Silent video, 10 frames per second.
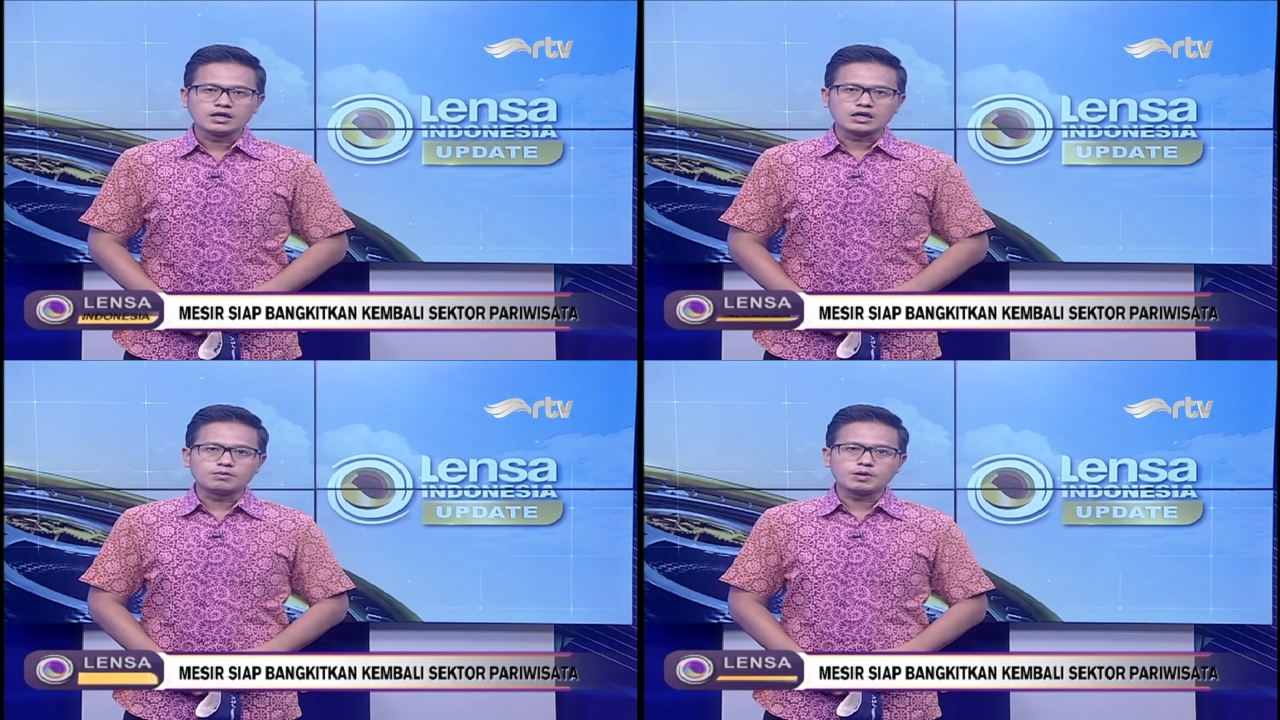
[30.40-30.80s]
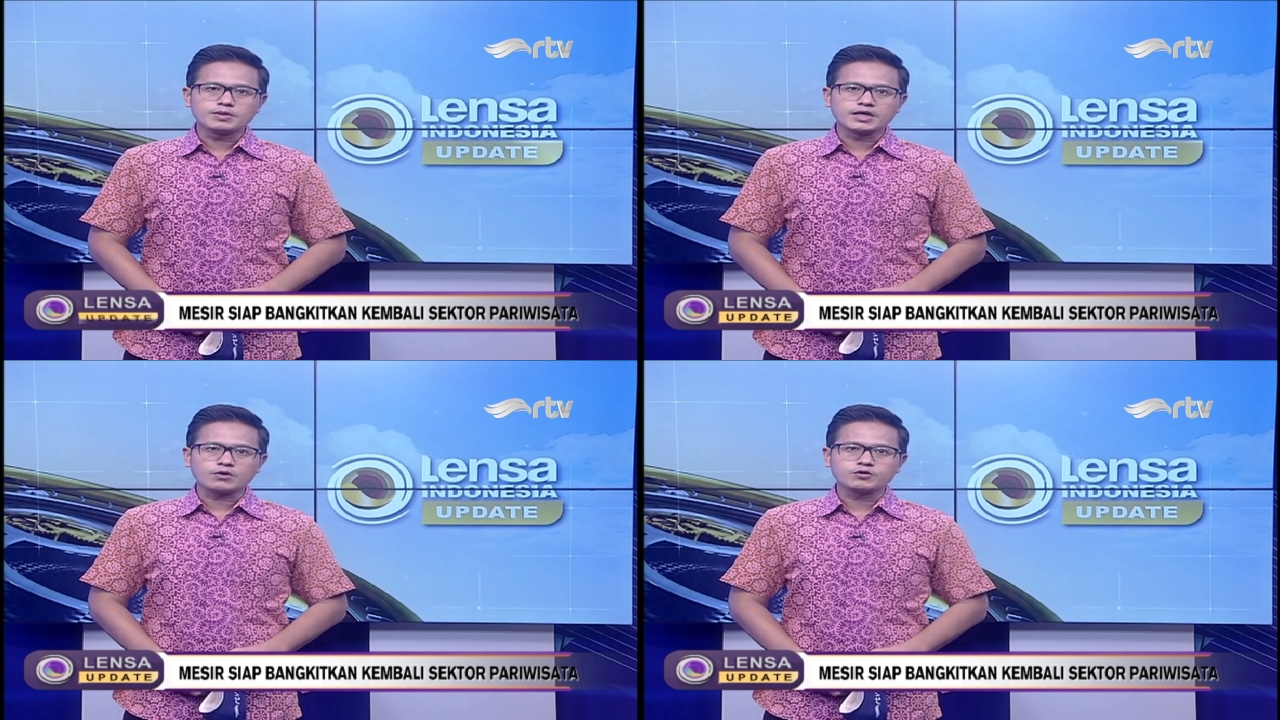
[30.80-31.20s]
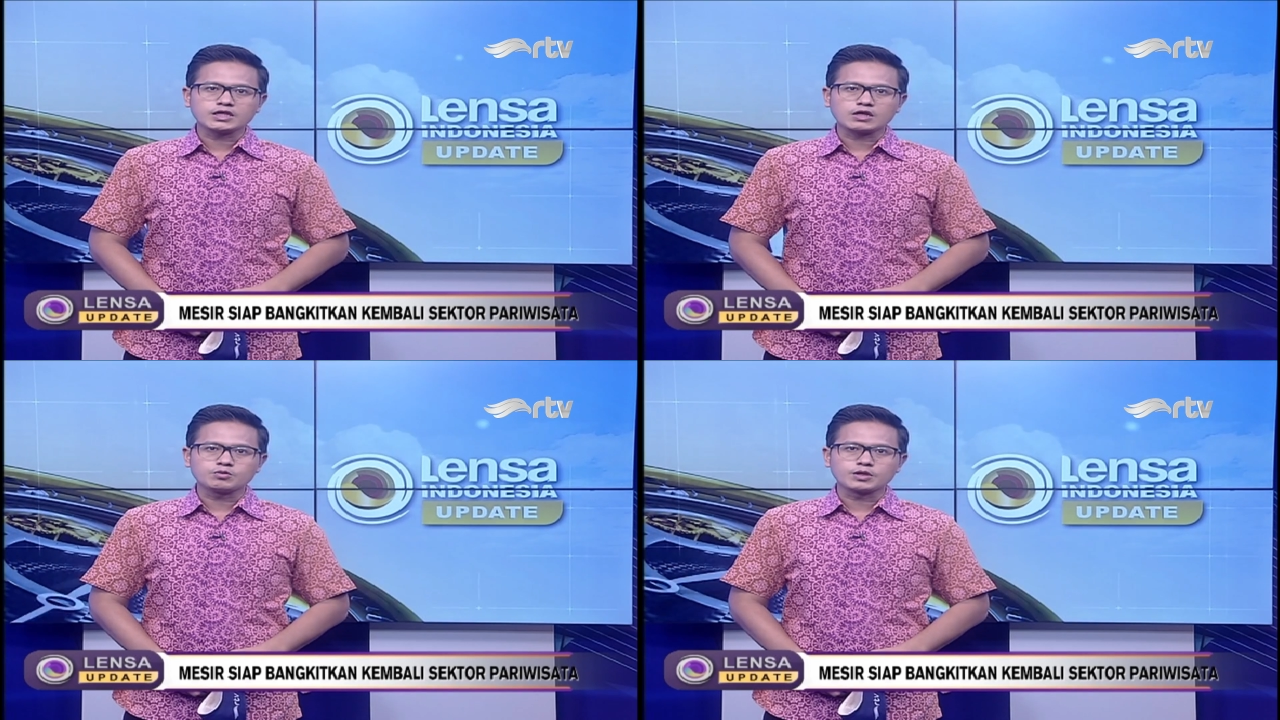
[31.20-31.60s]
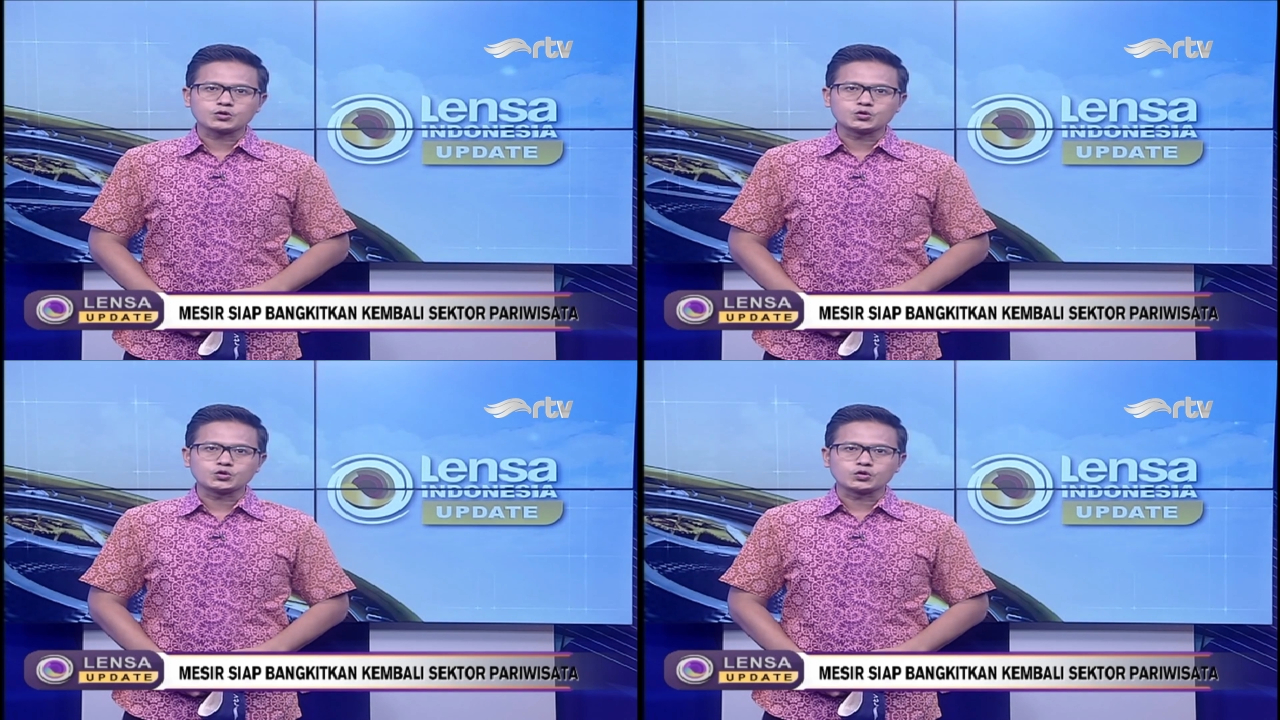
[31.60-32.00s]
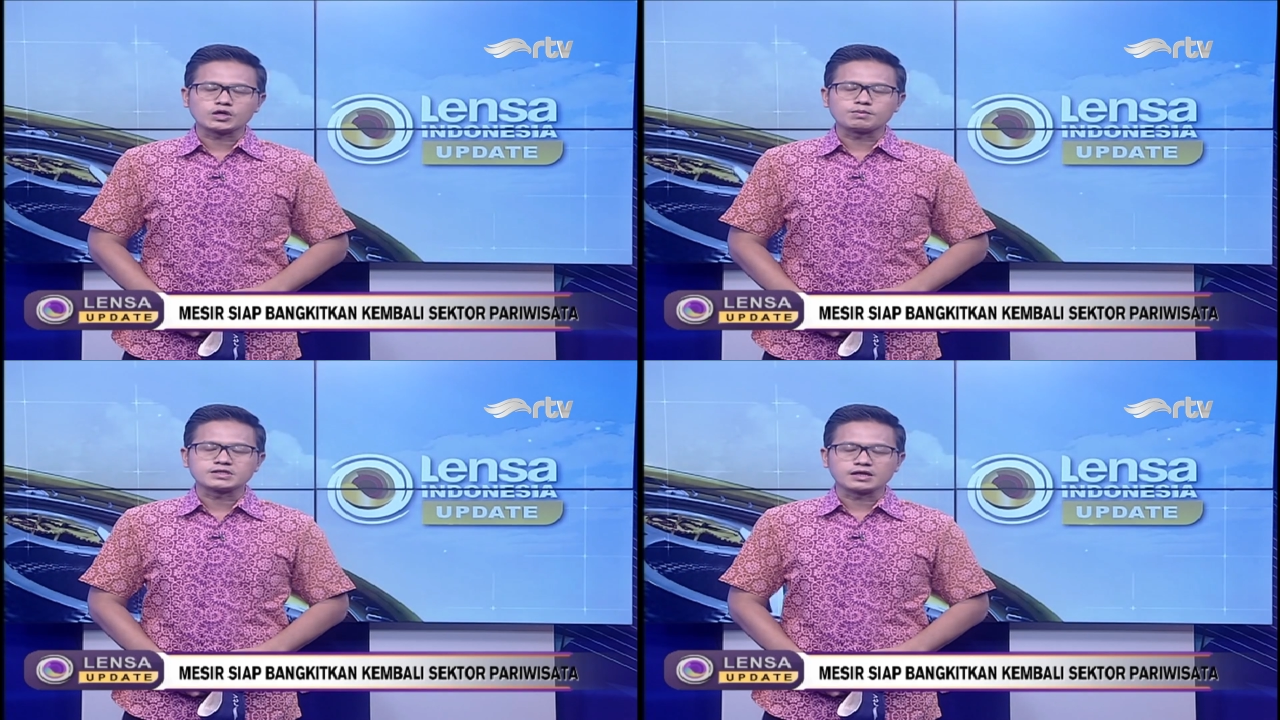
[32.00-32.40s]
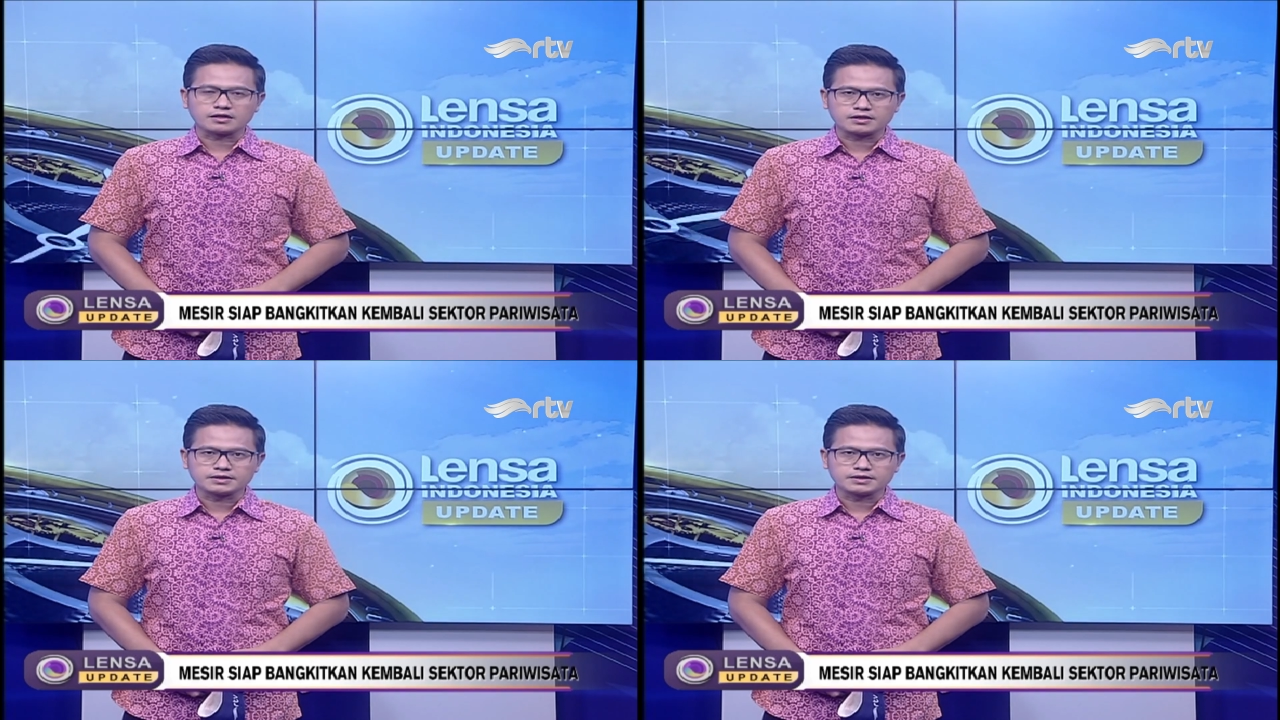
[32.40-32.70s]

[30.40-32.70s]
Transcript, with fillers: demi menarik wisatawan berkunjung ke Mesir.